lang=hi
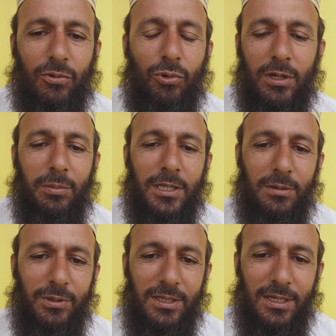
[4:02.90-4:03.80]
कि कोई
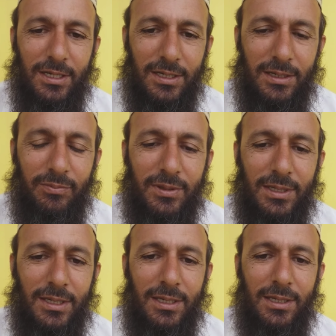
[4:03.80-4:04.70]
नमाजी भी नहीं रहेगा
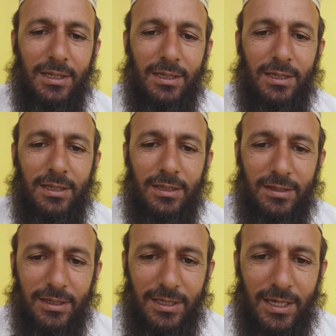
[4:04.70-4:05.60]

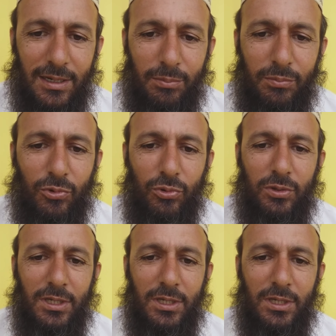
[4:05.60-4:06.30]
इसलिए हमको